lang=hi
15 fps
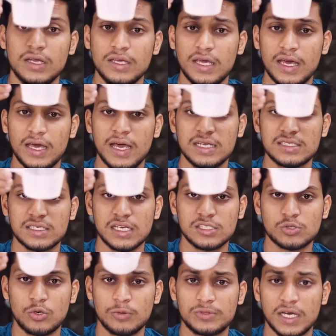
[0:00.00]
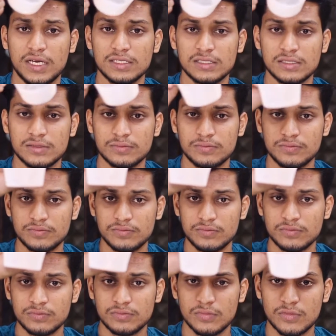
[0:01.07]
ये है इसका स्कूप साइज
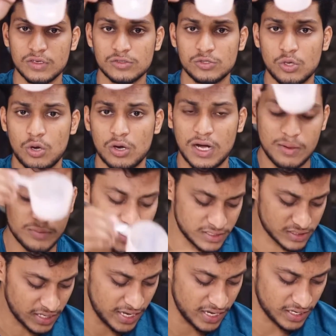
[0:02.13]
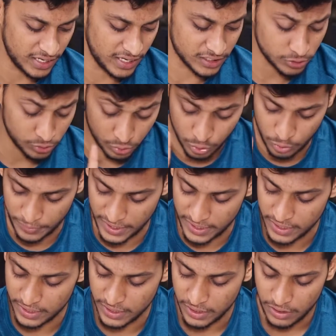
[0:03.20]
सौ ग्राम का इसका एक एक स्कूप है
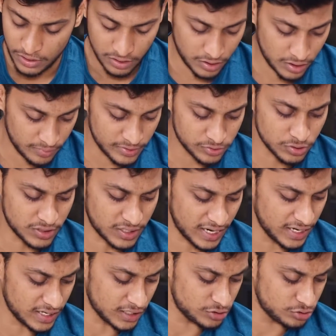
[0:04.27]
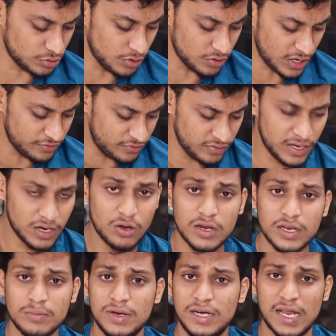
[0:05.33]
और मैं इसको ट्राई कर चुका हूँ काफ़ी बार और
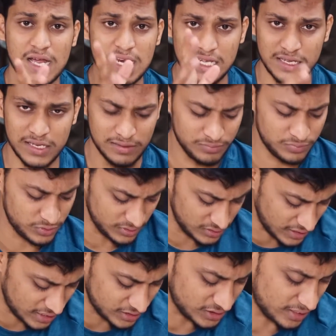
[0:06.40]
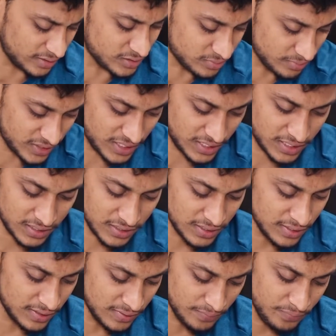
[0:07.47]
ये मीठा नहीं है या इसने
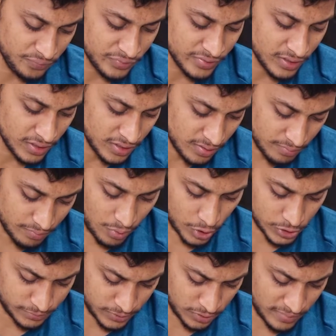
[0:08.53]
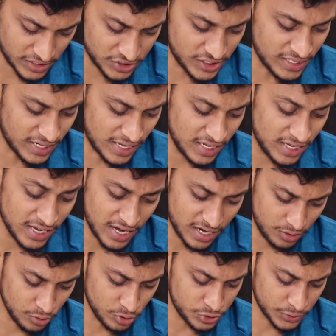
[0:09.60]
बॉक्स पे तो मेंशन नहीं किया है
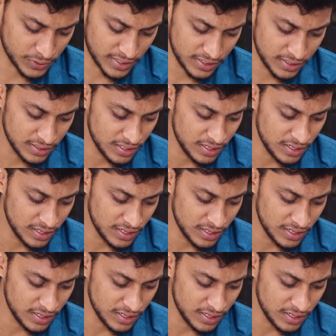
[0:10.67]
नो शुगर